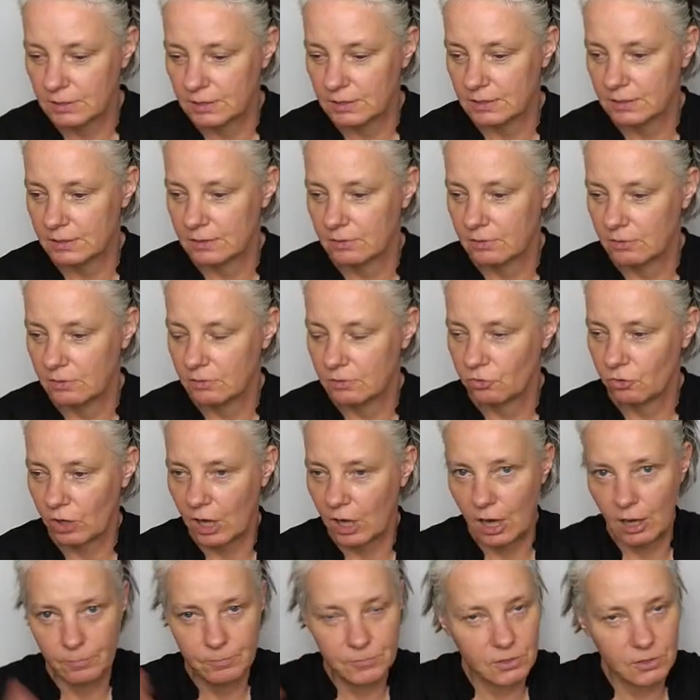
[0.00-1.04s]
diese
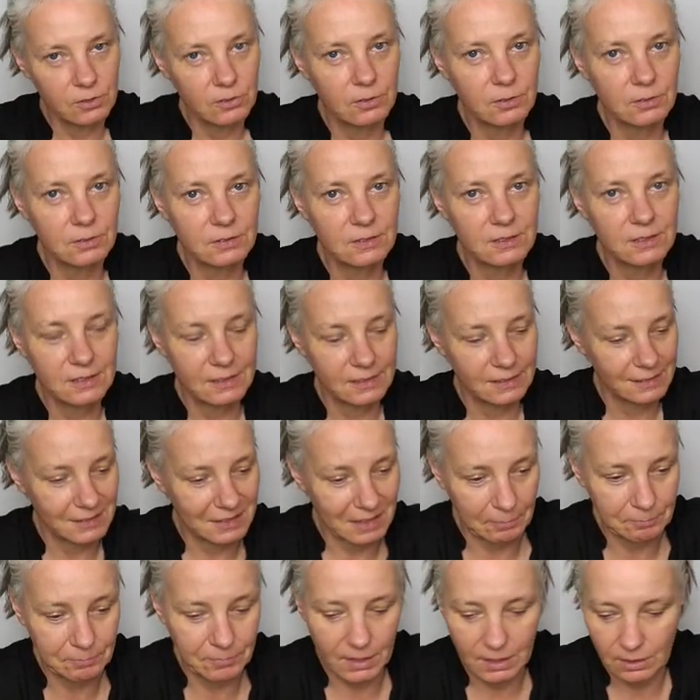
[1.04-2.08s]
Schrauben zu lösen. Und Es
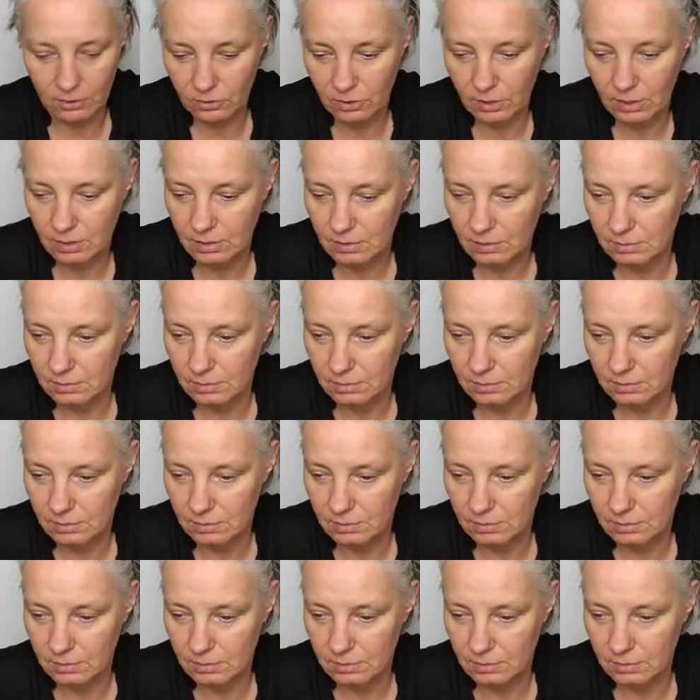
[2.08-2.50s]
klappt nicht.